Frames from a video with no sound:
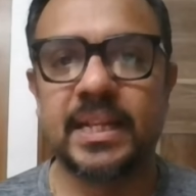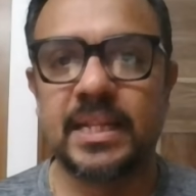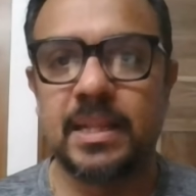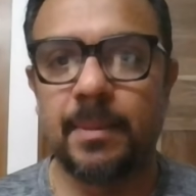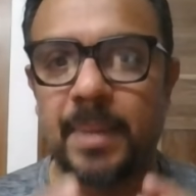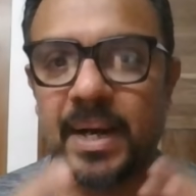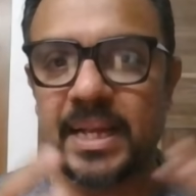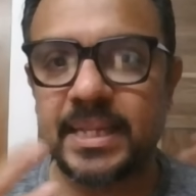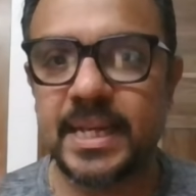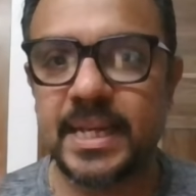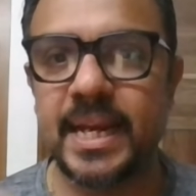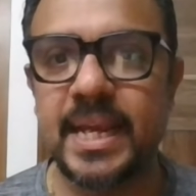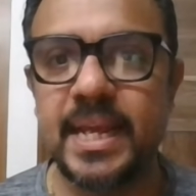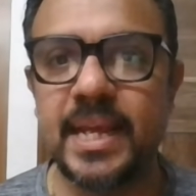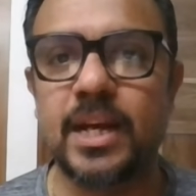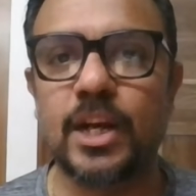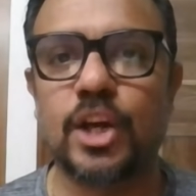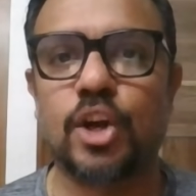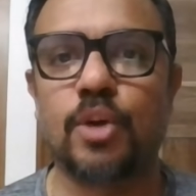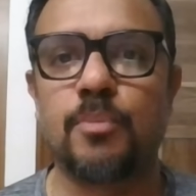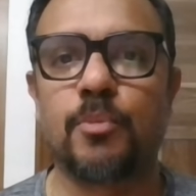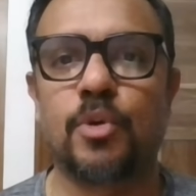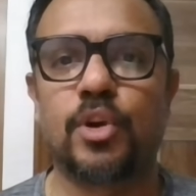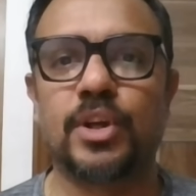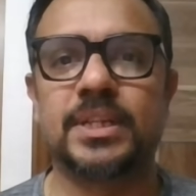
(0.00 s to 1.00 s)
இந்த மாதிரி
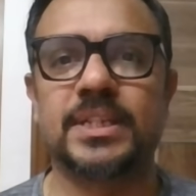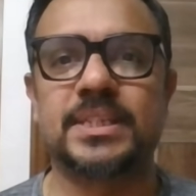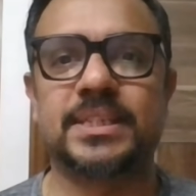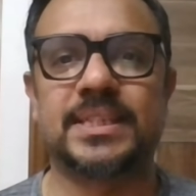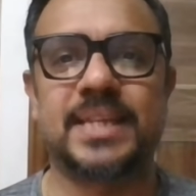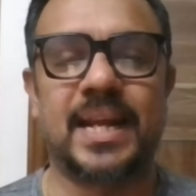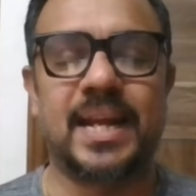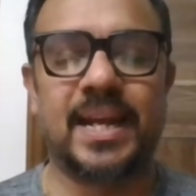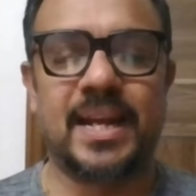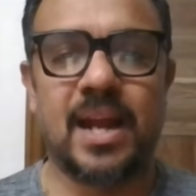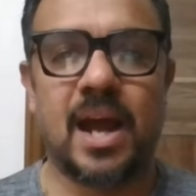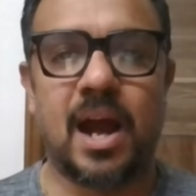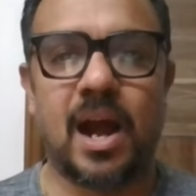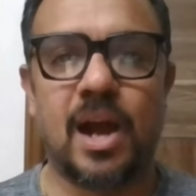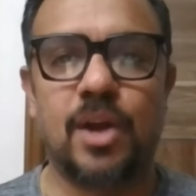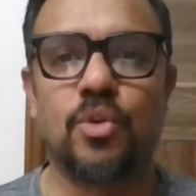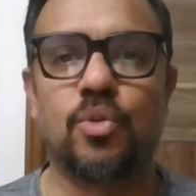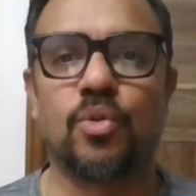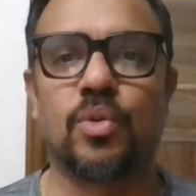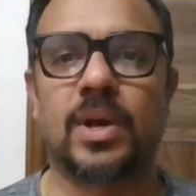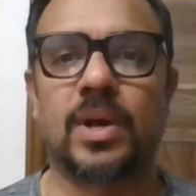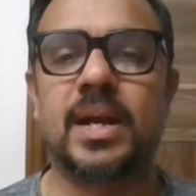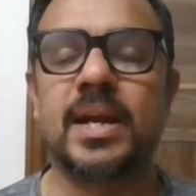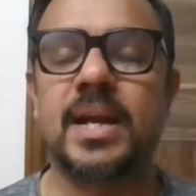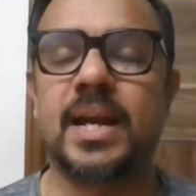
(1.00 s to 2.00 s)
இருக்கும் பொழுது சரி
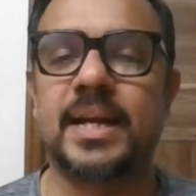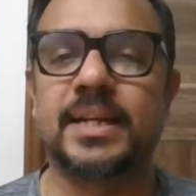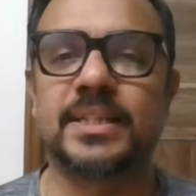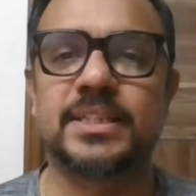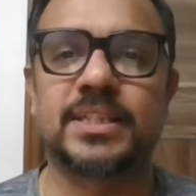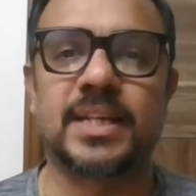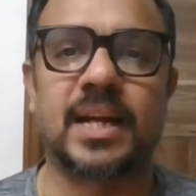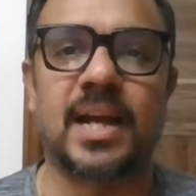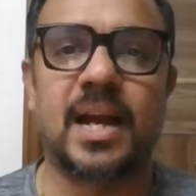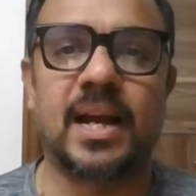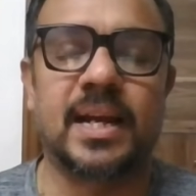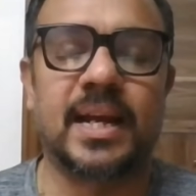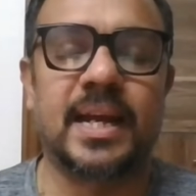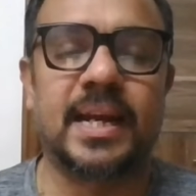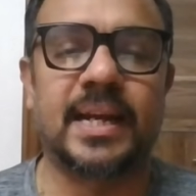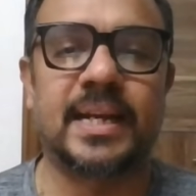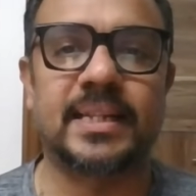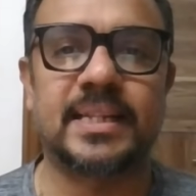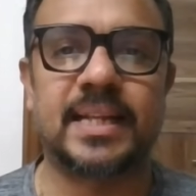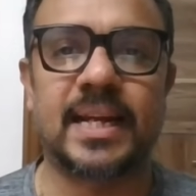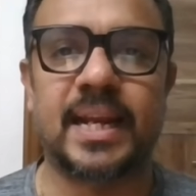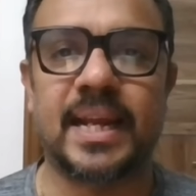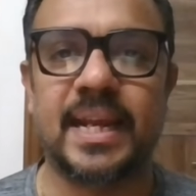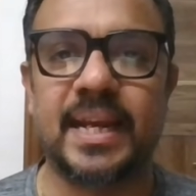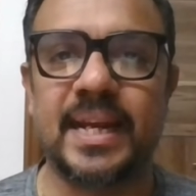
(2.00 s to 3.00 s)
நானூறு ரன் அடிச்சிருக்காங்க
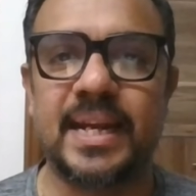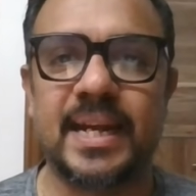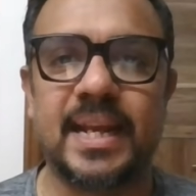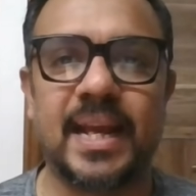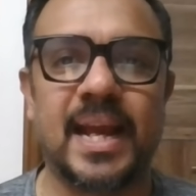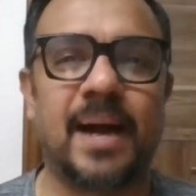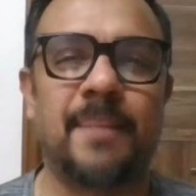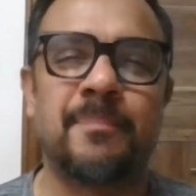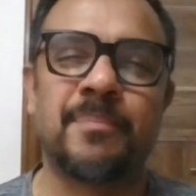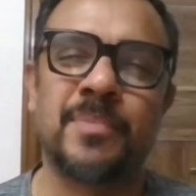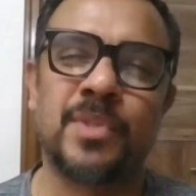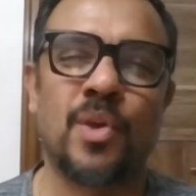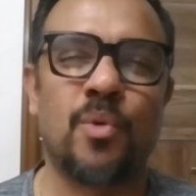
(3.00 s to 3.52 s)
கிட்டத்தட்ட இந்தியா